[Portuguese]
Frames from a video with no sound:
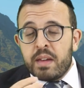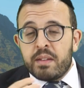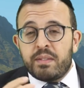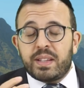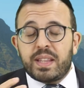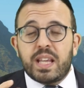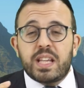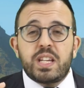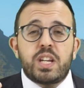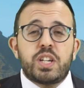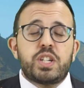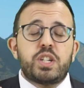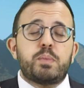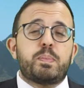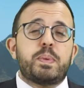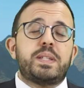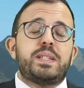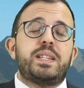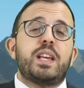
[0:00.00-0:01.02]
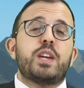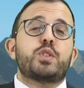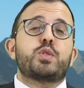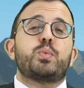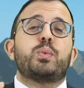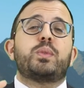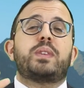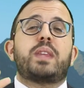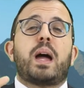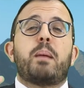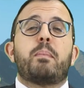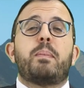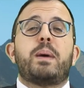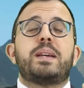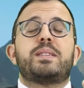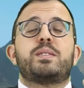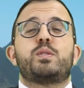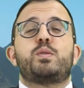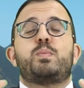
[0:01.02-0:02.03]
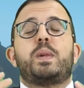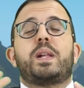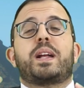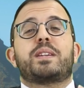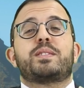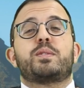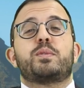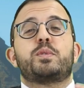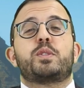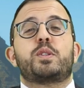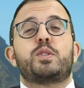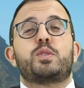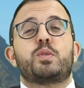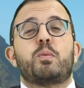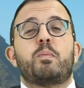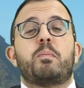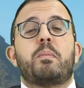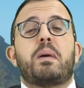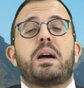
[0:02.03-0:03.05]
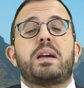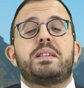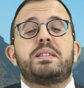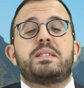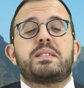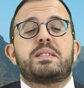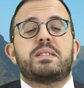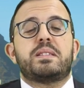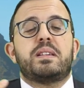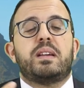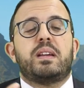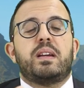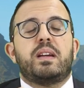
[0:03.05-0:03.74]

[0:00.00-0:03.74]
Na verdade, a gente precisa juntar mais explicações que são mais.